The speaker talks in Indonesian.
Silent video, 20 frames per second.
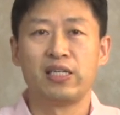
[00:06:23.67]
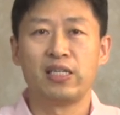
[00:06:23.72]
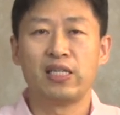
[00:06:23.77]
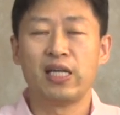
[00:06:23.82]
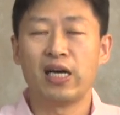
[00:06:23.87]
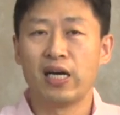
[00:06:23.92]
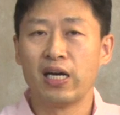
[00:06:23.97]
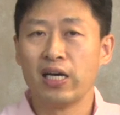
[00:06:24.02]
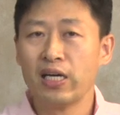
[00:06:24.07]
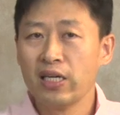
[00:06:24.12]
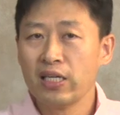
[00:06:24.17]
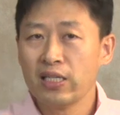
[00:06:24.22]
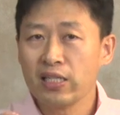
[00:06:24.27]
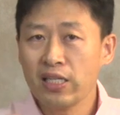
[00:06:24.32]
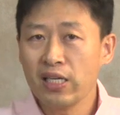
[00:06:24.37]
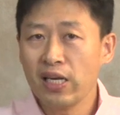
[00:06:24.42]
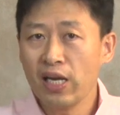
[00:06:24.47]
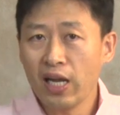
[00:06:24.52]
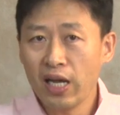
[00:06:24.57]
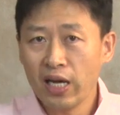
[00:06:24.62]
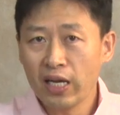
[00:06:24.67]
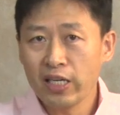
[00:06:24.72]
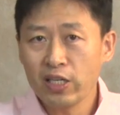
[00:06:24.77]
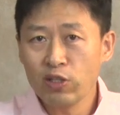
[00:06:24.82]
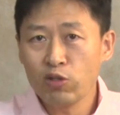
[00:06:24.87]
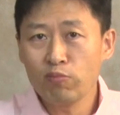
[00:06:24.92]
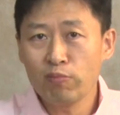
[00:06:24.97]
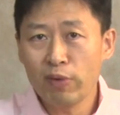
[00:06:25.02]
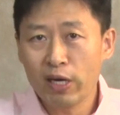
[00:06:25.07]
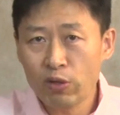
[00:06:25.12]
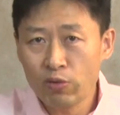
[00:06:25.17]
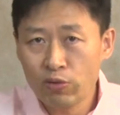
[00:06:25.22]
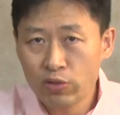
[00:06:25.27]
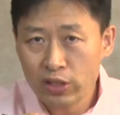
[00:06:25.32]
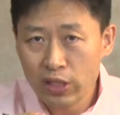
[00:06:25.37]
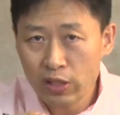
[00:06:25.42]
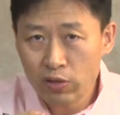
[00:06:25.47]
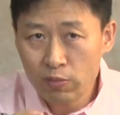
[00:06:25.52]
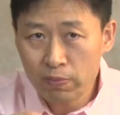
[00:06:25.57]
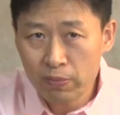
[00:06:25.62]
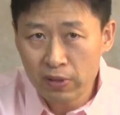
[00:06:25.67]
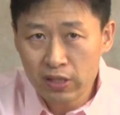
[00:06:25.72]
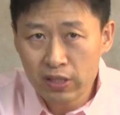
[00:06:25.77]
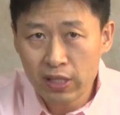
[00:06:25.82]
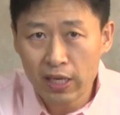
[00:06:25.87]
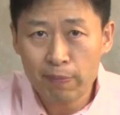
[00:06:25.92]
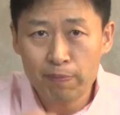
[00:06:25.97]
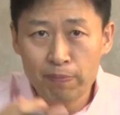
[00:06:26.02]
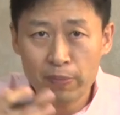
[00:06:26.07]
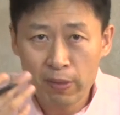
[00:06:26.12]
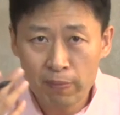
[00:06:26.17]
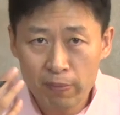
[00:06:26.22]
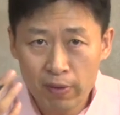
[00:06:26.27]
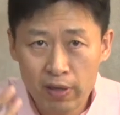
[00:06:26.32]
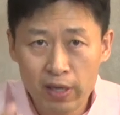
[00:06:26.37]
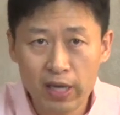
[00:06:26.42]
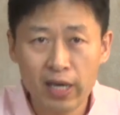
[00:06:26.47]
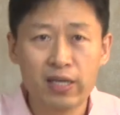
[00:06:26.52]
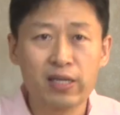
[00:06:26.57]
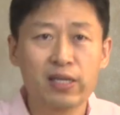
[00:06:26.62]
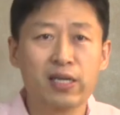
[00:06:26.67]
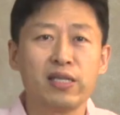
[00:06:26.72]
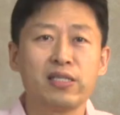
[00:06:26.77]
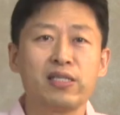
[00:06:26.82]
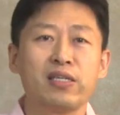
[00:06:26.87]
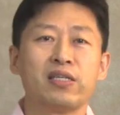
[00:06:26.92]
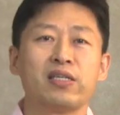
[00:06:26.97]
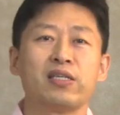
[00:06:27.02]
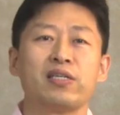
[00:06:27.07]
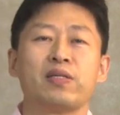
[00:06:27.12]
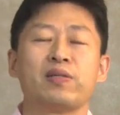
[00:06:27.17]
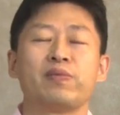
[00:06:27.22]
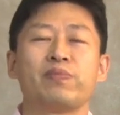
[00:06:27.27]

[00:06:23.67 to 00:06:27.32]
Nah, Nilai hidup manusia itu betapa berharganya.